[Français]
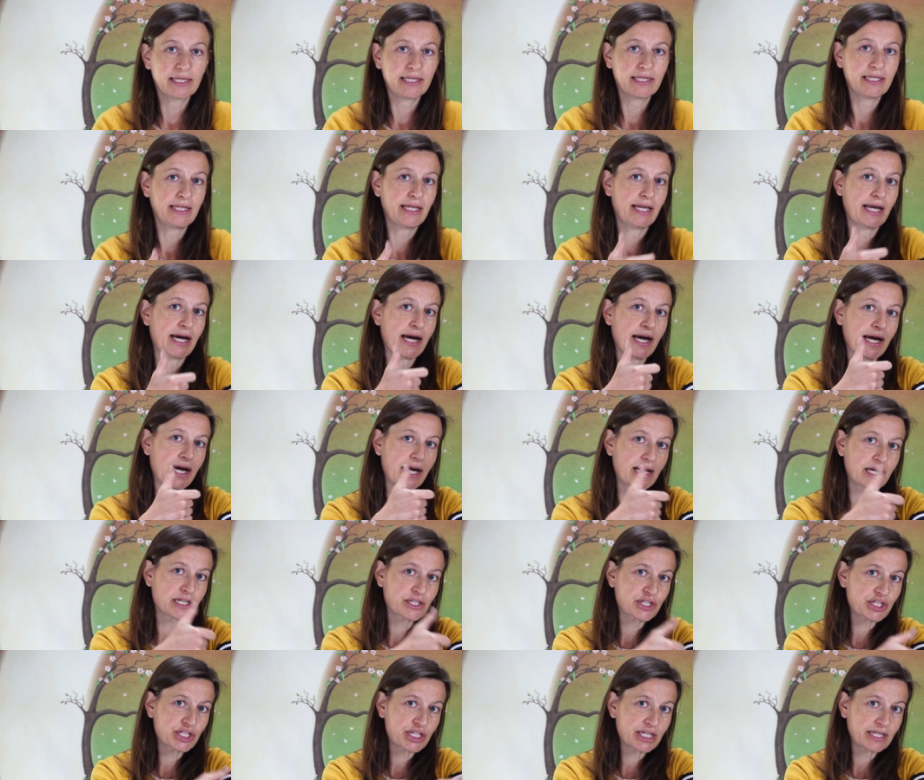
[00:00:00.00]
il a
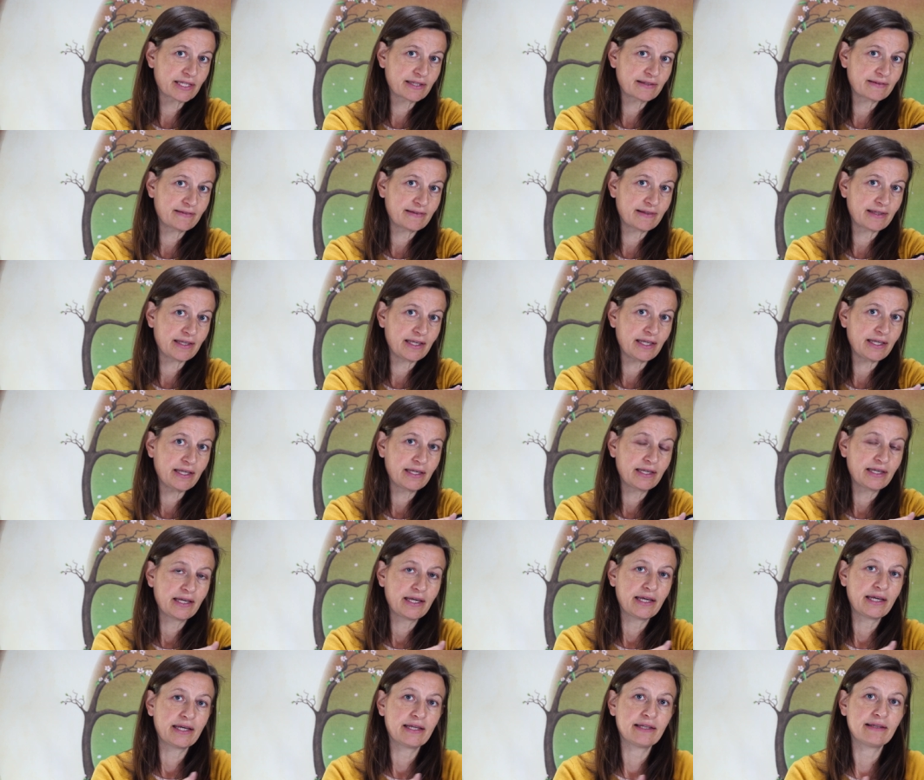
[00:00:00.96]
injecté
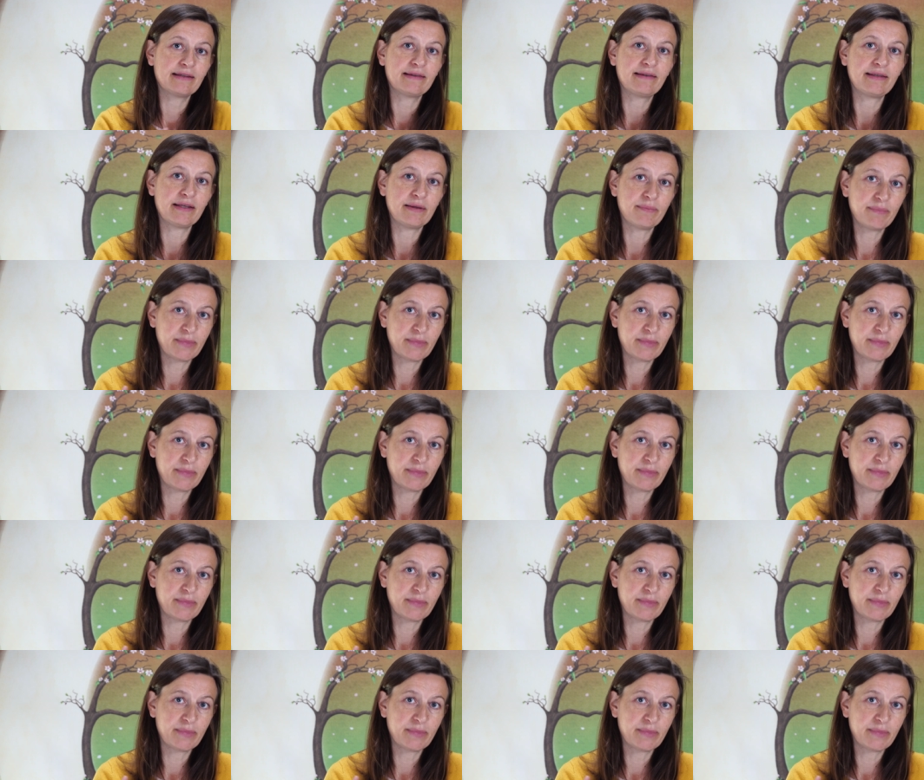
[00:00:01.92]
des